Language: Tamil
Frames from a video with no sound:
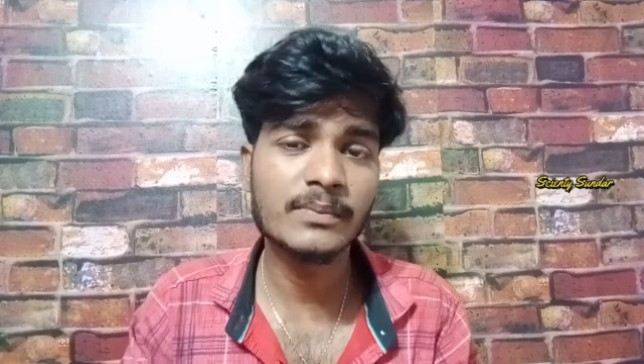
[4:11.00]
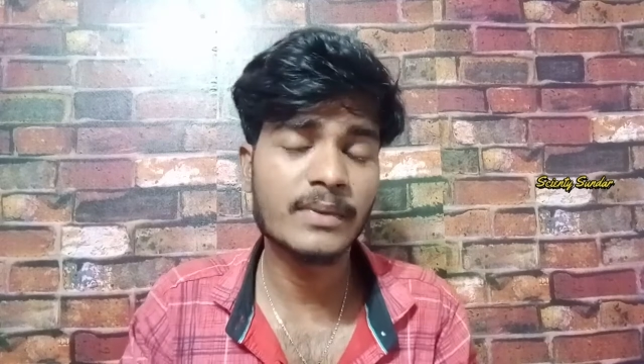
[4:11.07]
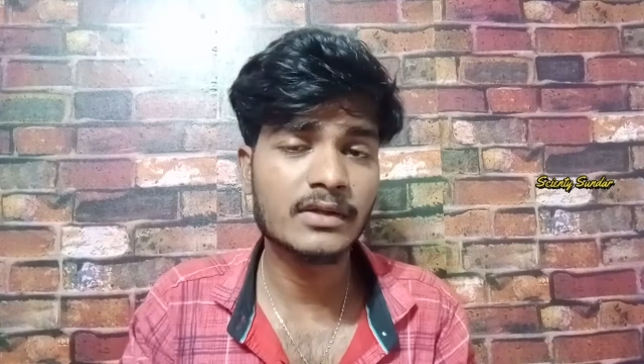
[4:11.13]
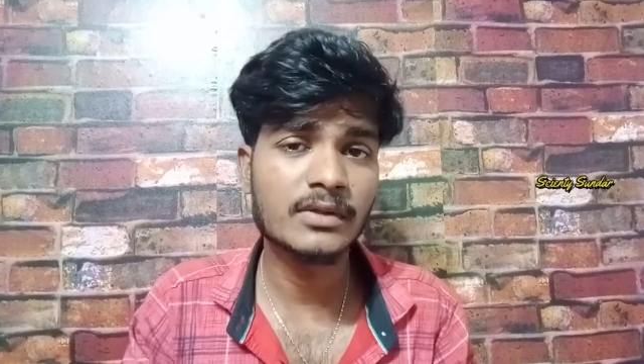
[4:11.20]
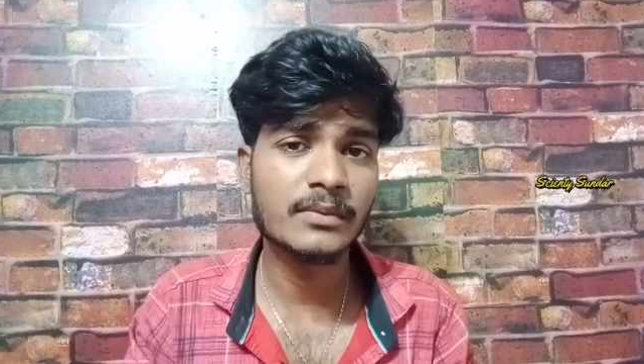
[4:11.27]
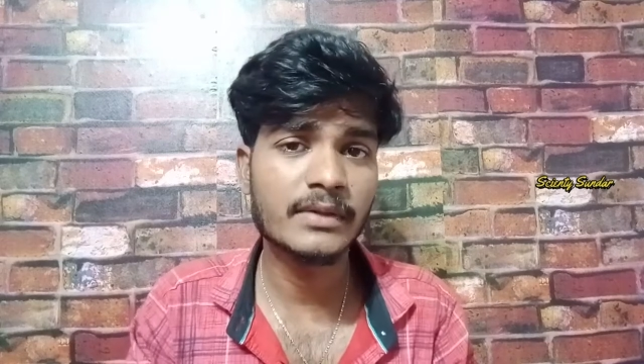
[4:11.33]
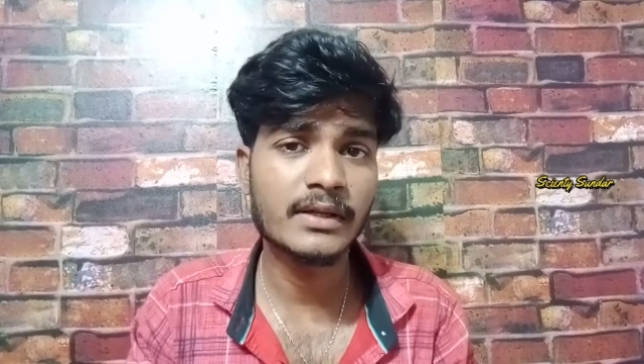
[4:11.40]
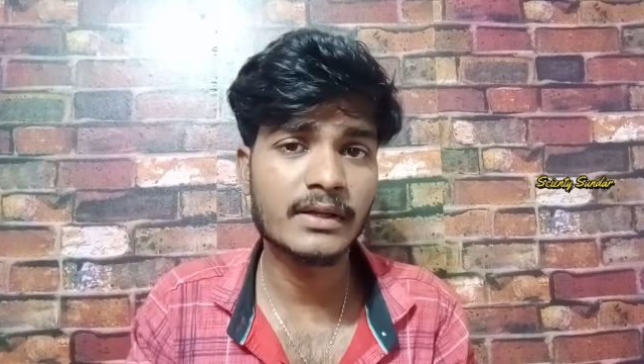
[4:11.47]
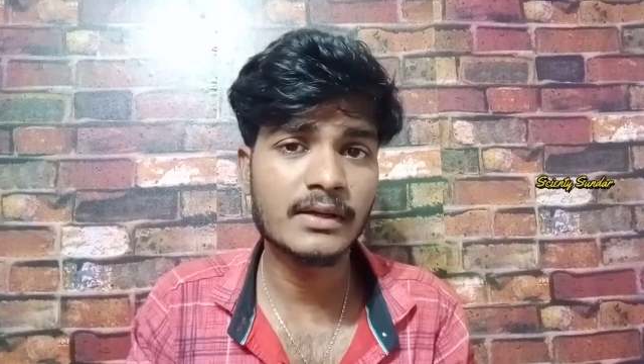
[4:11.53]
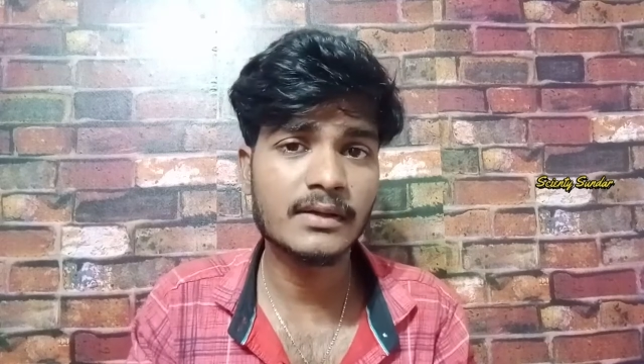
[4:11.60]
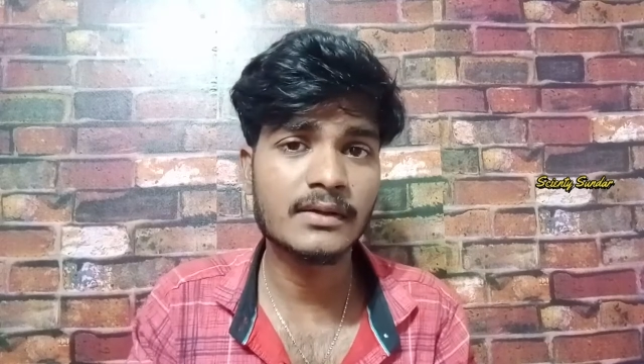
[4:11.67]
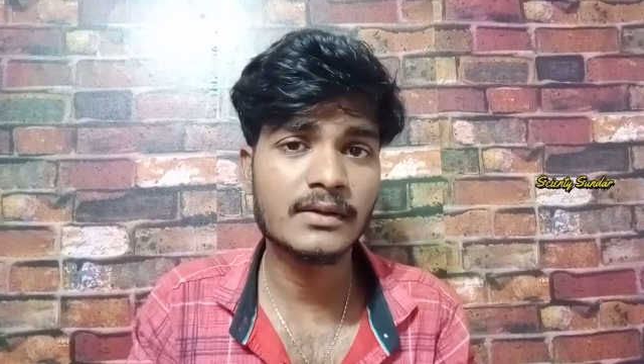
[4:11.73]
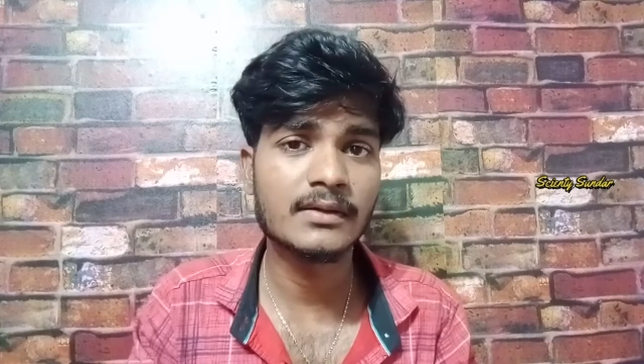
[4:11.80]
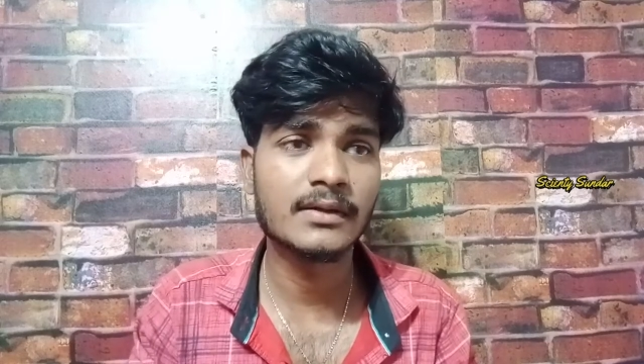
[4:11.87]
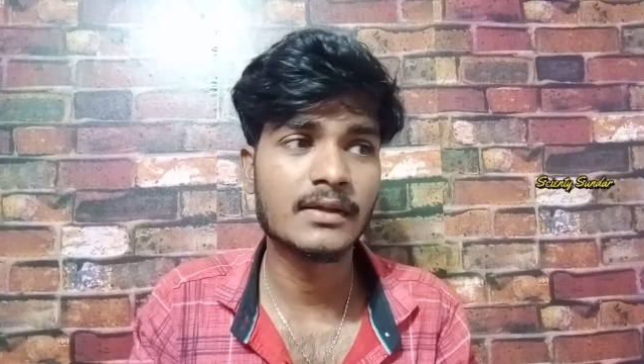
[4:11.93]
பார்த்தோம் அப்படின்னா
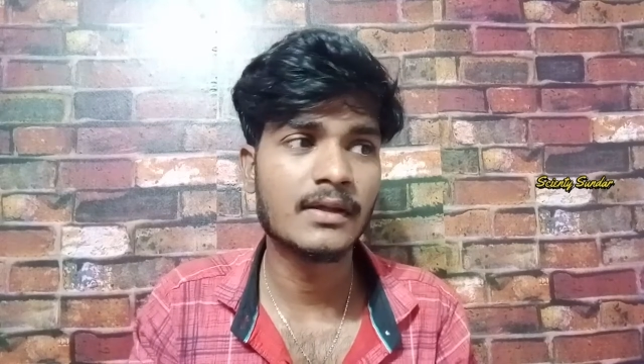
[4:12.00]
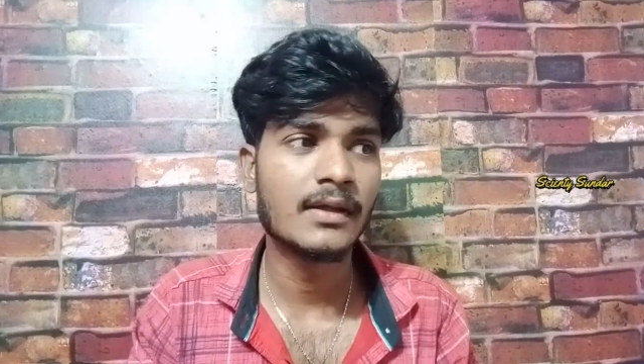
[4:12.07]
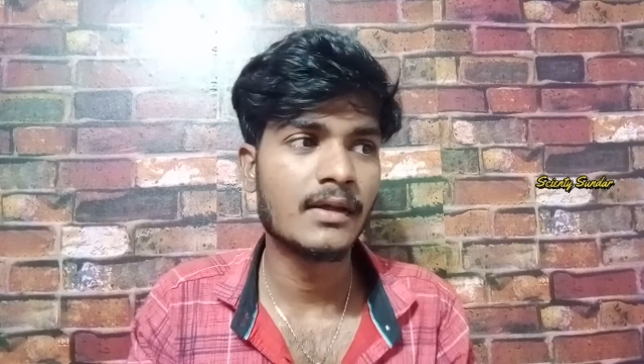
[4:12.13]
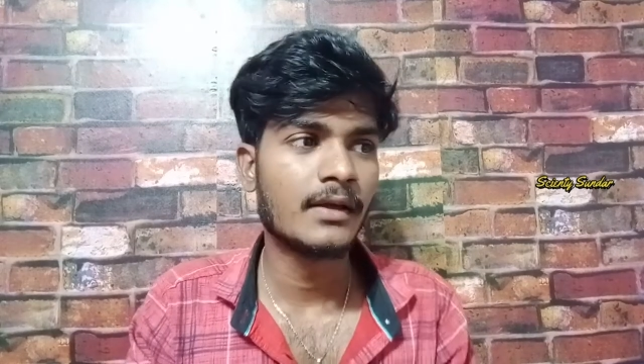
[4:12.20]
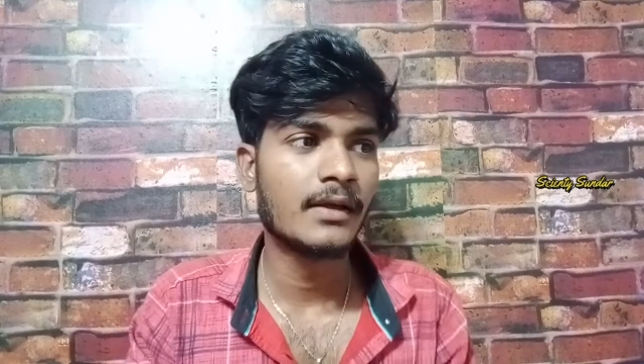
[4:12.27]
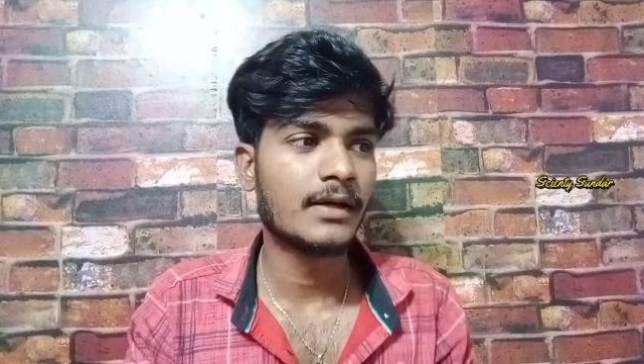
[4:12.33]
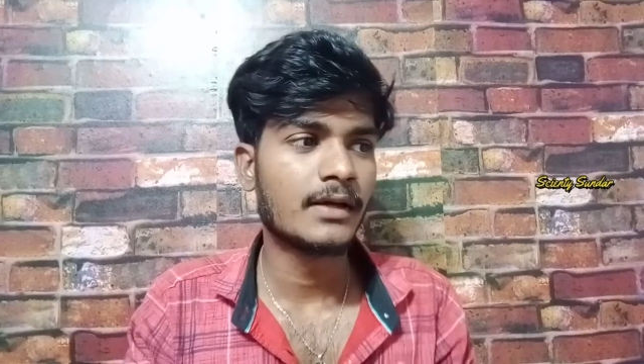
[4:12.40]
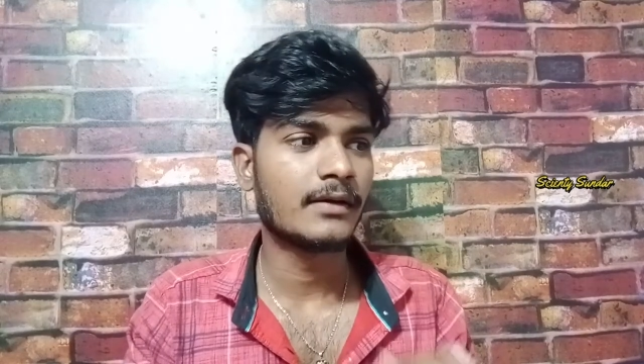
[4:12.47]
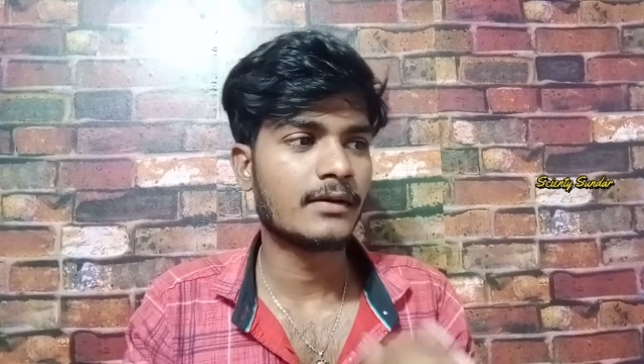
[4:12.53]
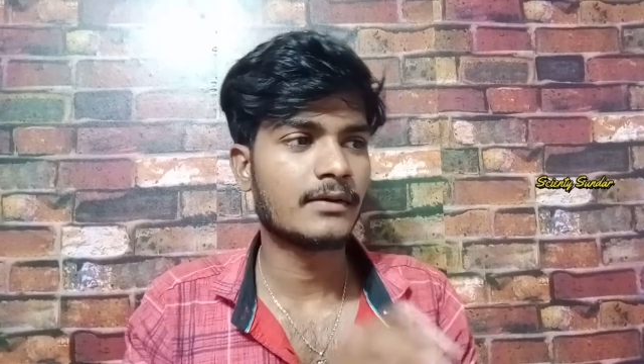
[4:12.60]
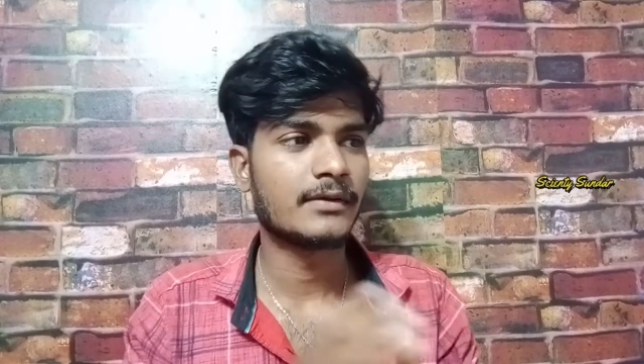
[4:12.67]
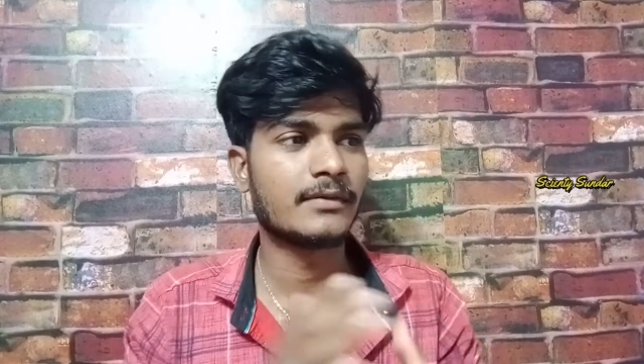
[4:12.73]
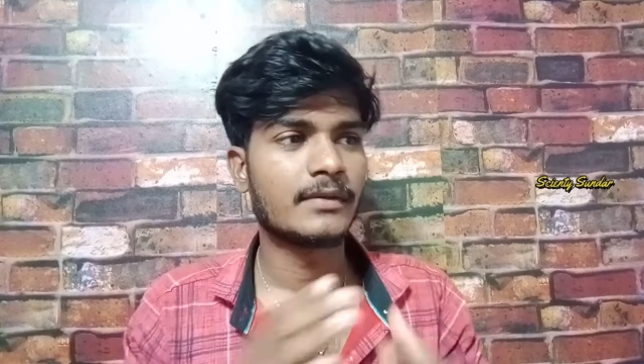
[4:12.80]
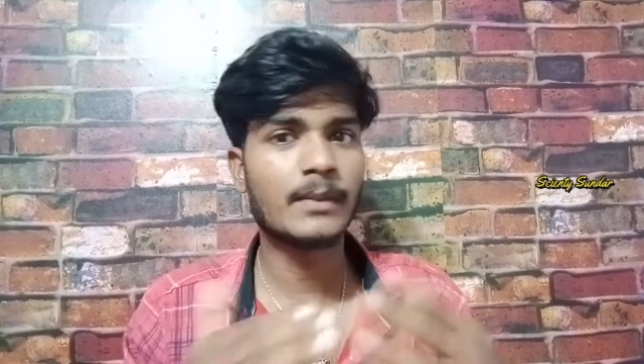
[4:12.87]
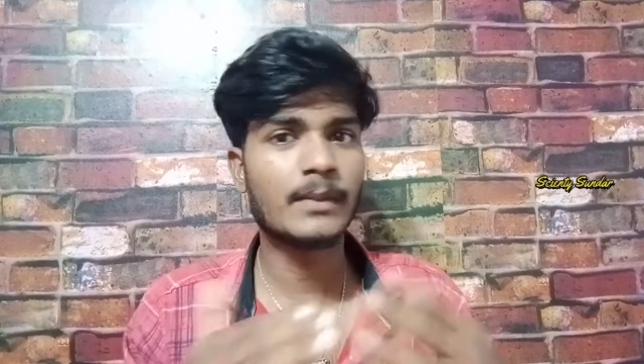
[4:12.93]

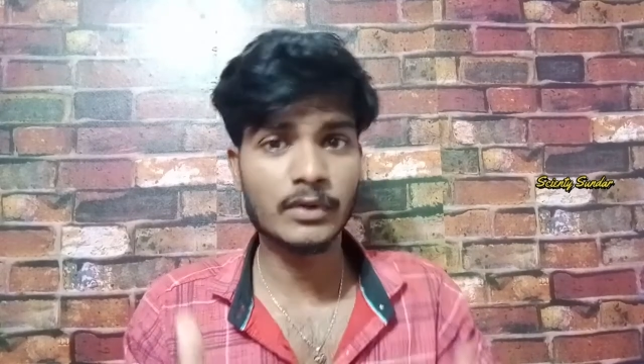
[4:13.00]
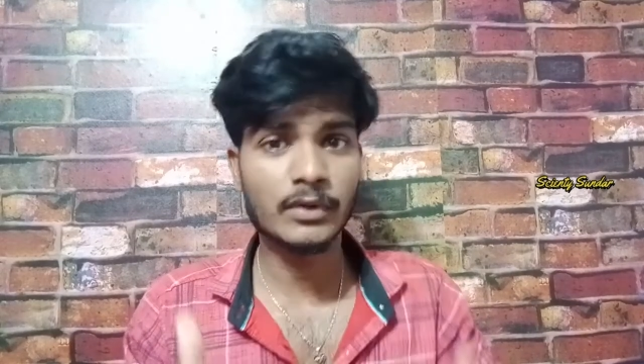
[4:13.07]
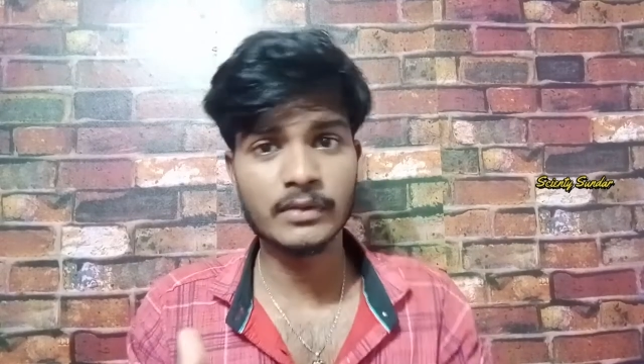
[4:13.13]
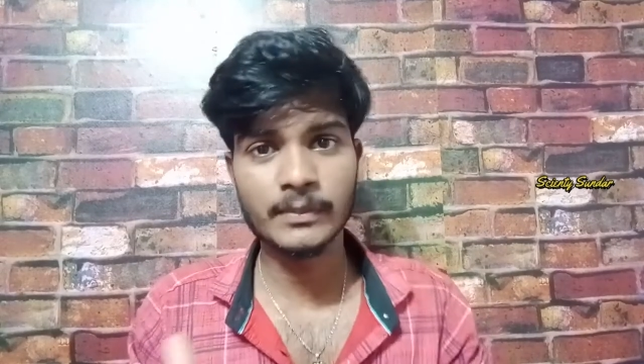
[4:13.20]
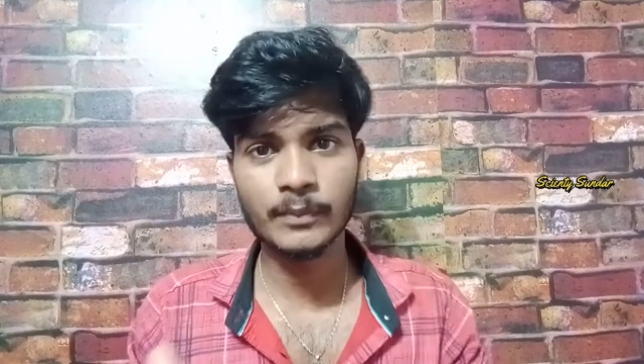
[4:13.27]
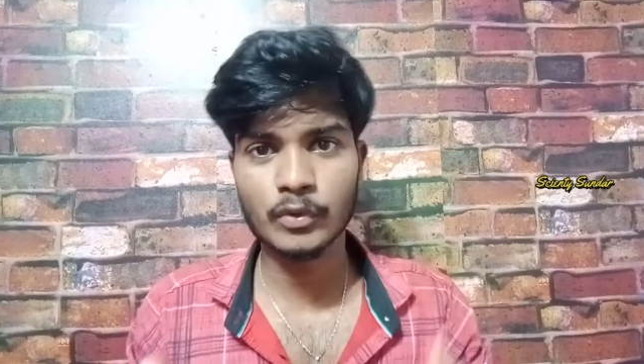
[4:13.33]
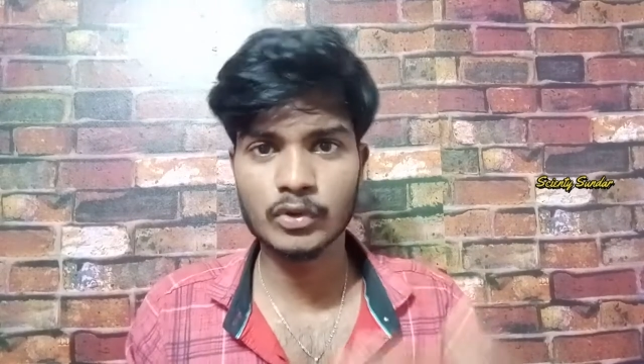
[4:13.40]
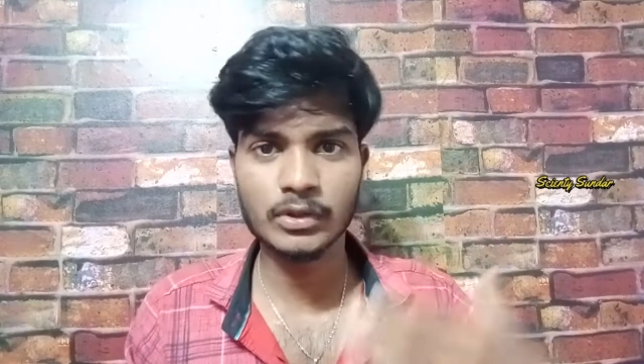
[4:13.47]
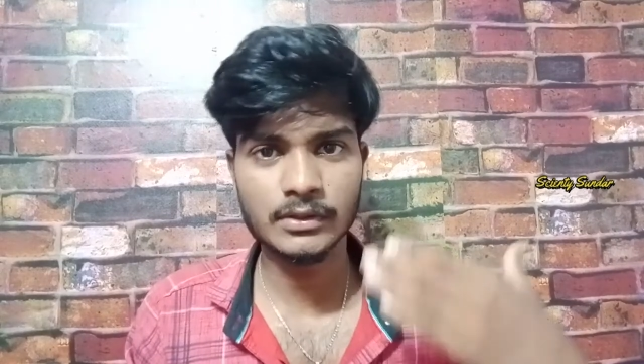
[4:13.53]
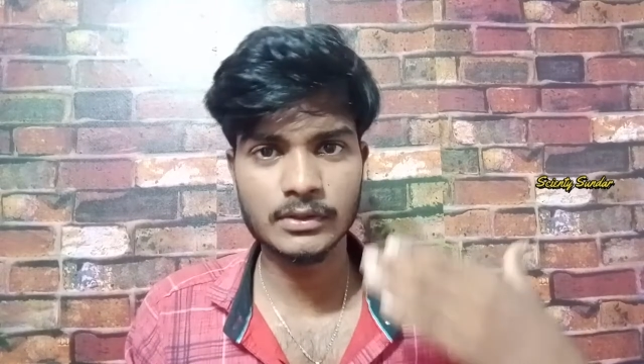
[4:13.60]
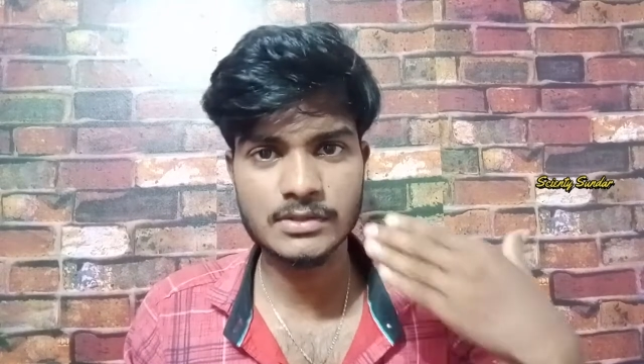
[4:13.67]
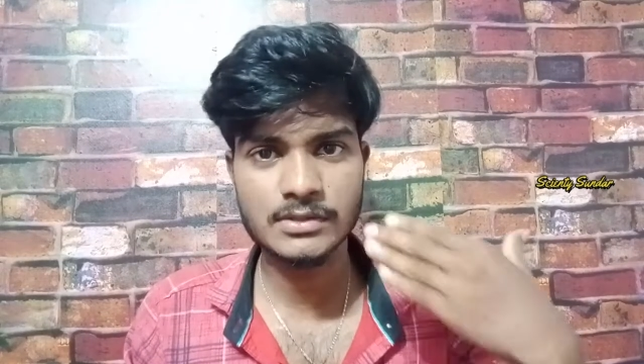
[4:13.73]
நம்ம வந்து இப்போ வந்து